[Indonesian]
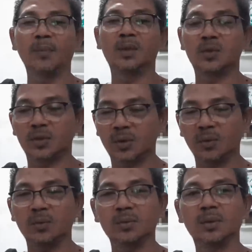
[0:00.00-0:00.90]
tapi
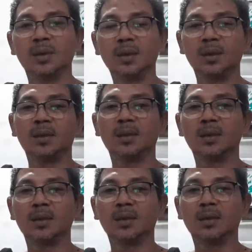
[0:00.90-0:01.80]
justru
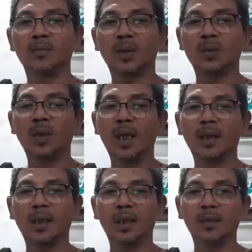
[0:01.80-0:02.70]

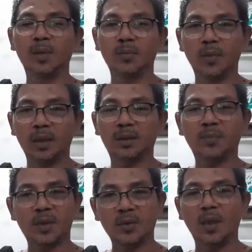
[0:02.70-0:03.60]
berulang kali membuat
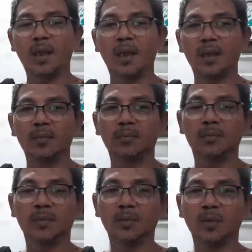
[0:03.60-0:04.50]
persoalan,
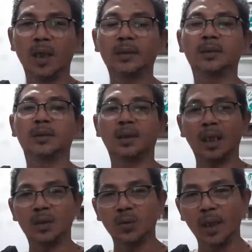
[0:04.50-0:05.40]
membuat
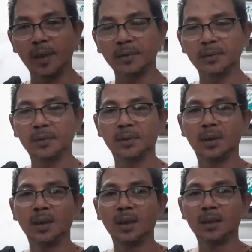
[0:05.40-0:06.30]
kegaduhan.
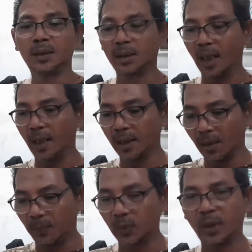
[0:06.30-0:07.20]
Tidak
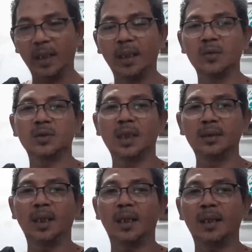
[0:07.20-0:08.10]
hanya budaya
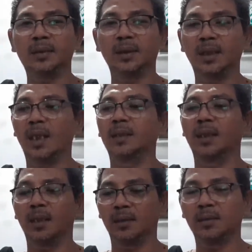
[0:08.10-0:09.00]
Nusantara, tidak
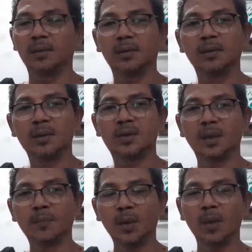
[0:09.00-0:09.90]
hanya
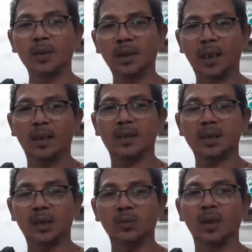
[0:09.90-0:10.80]
simbol negara
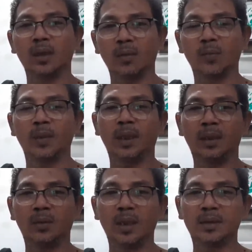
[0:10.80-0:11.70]
kesatuan Republik
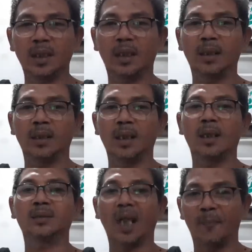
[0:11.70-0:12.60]
Indonesia yang
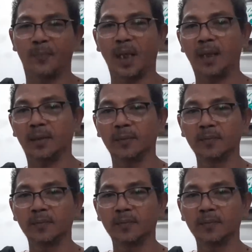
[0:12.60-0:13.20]
ia tabrak.